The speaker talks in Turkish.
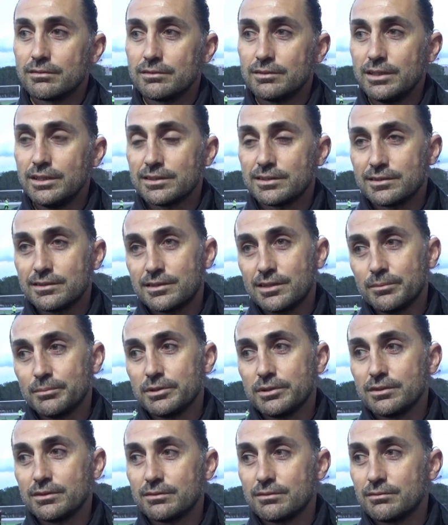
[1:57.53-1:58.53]
yazın
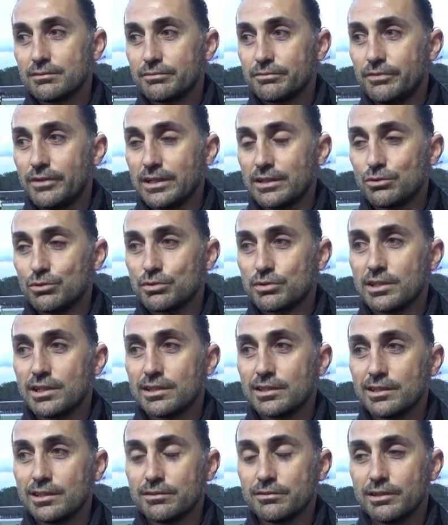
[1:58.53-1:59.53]
tabii farklı
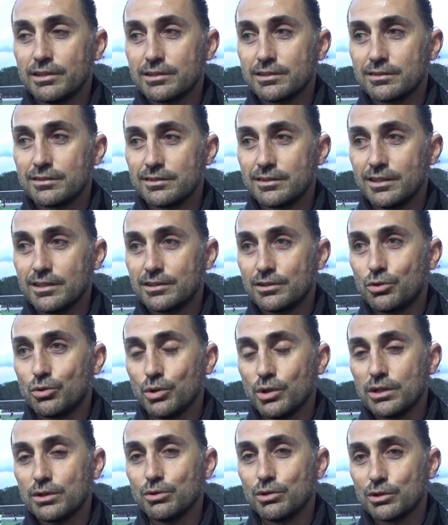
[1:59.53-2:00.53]
özellikleri var. Yeri
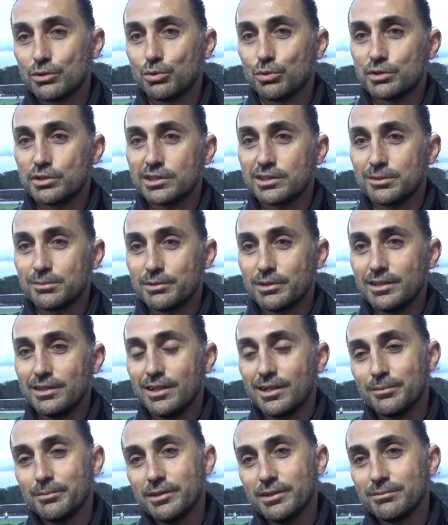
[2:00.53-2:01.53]
kolay kolay dolacak gibi de
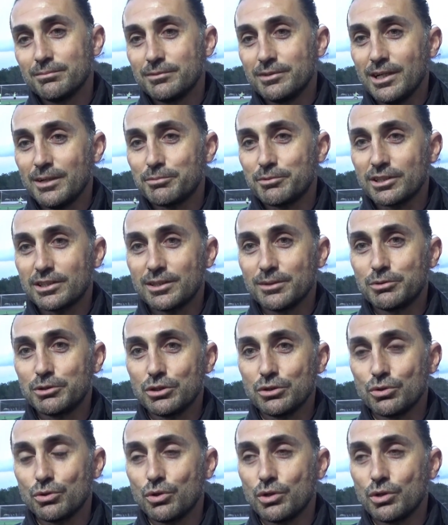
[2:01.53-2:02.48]
değil ama yapacak da bir şey yok.